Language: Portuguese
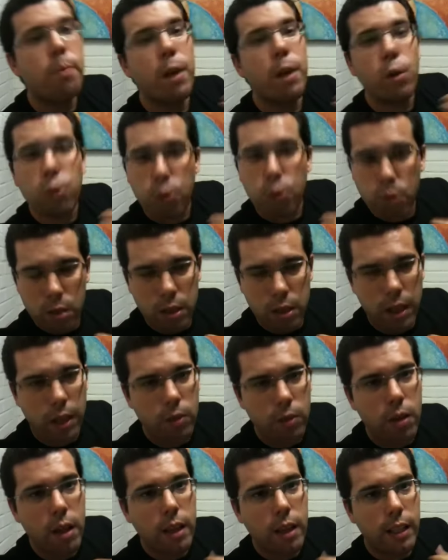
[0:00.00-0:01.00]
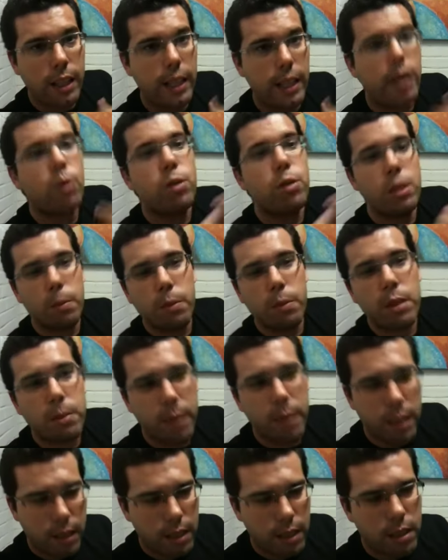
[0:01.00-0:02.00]
o meu sossego, que eu
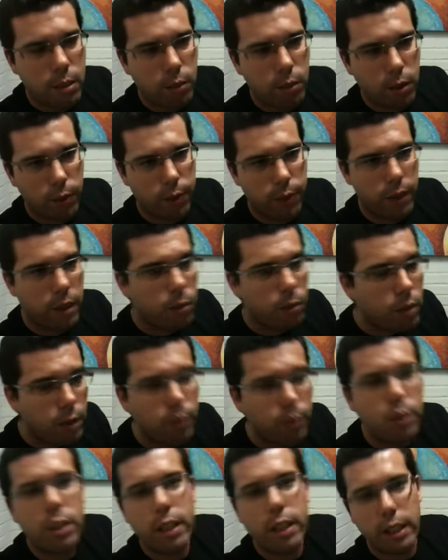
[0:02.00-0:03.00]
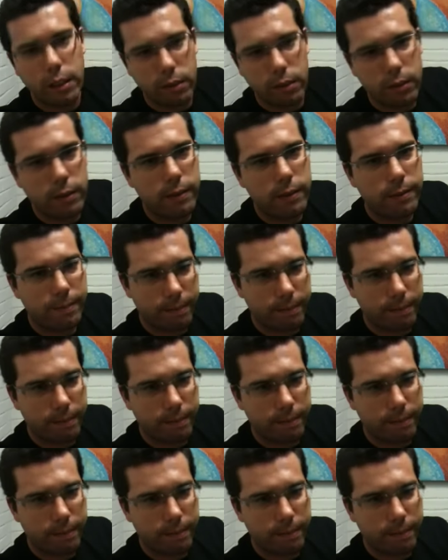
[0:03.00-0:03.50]
simplesmente na segunda-feira não tive o direito.